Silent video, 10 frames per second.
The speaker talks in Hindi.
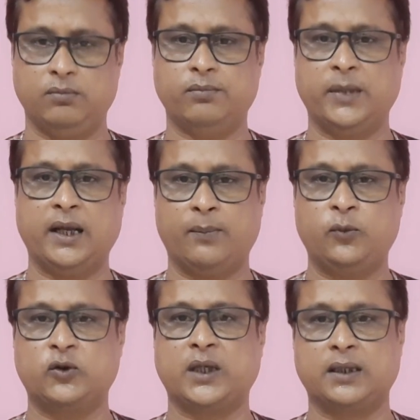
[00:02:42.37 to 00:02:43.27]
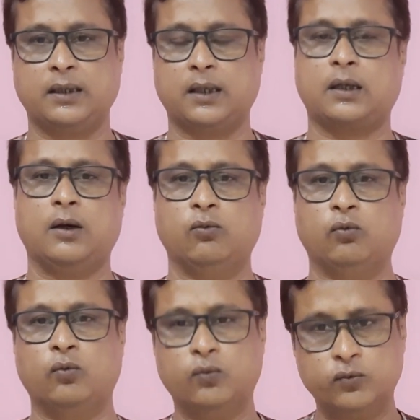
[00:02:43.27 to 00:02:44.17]
मैं अपलोड करके रखा
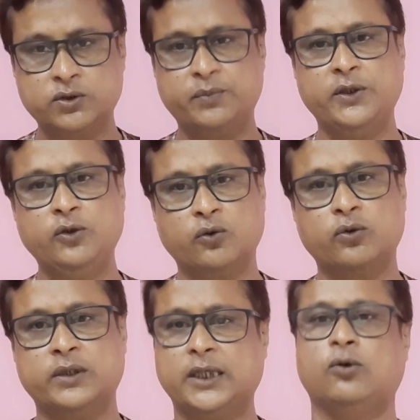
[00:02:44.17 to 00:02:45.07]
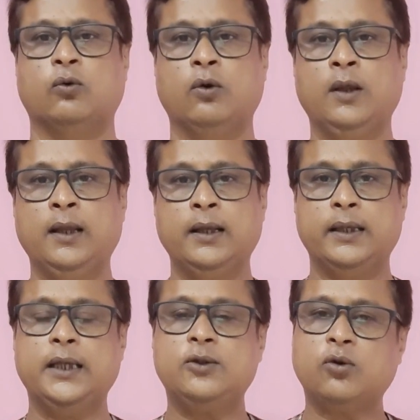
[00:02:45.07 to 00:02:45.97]
हूँ उस वीडियो को देखो
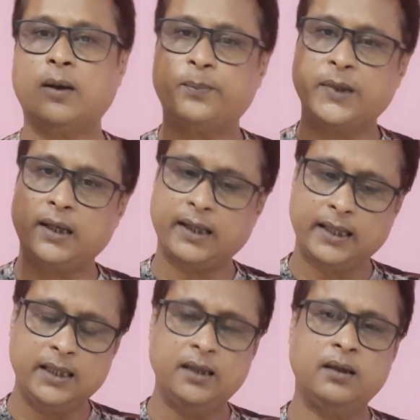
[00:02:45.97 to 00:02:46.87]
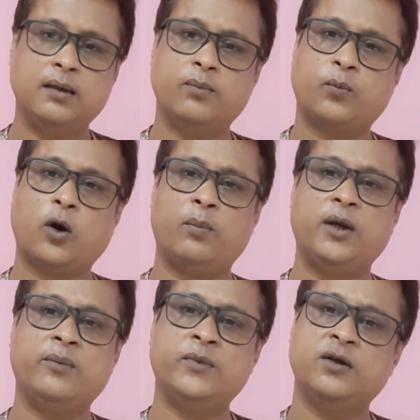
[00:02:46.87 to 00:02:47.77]
नहीं तो आप यही
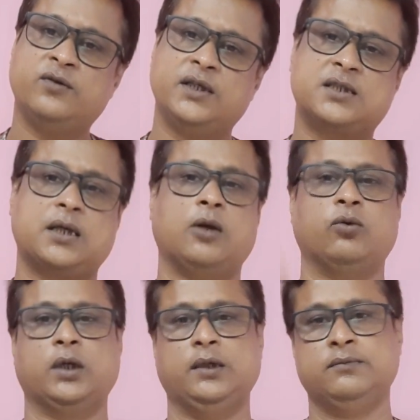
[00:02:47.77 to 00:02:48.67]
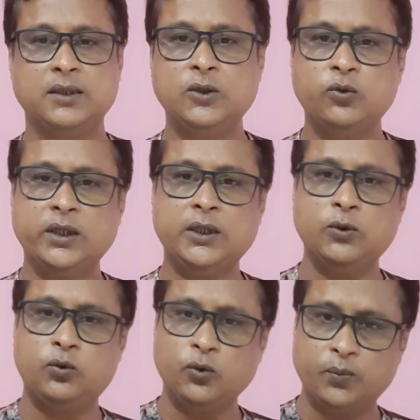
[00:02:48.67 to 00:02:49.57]
प्रॉब्लम फेस करोगे क्योंकि
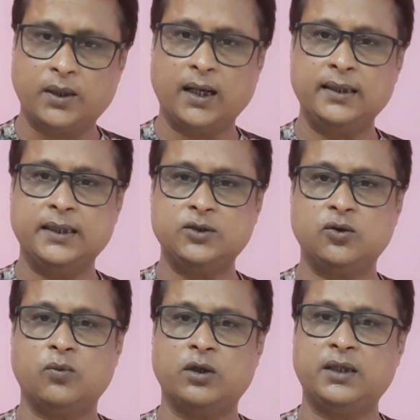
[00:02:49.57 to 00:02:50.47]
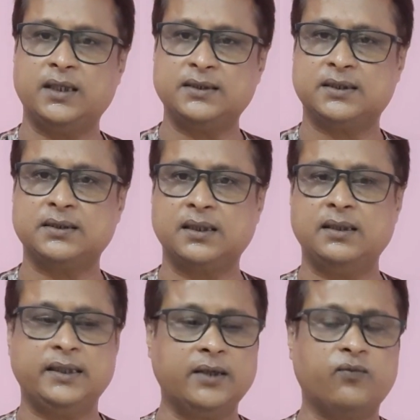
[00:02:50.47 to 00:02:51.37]
YouTube का ये जो मोनेटाइजेशन के
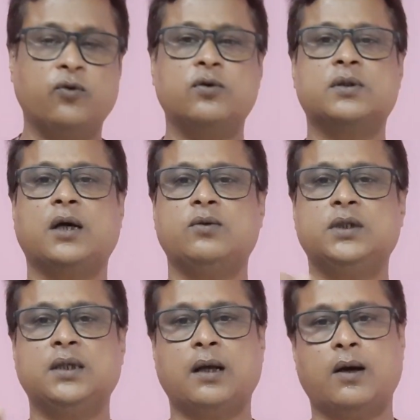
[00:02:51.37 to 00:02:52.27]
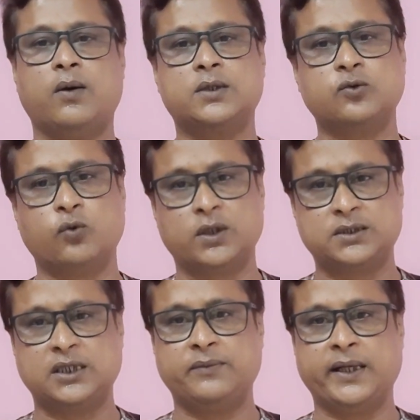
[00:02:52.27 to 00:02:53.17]
लिए 4000 आवर्स वॉच
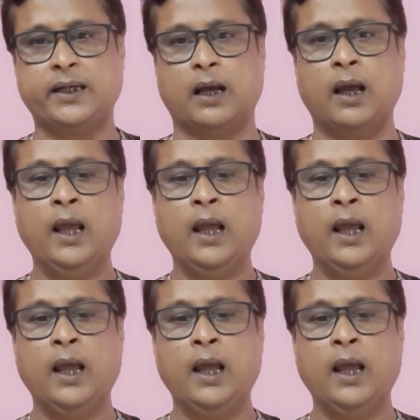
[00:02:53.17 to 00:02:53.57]
टाइम है ना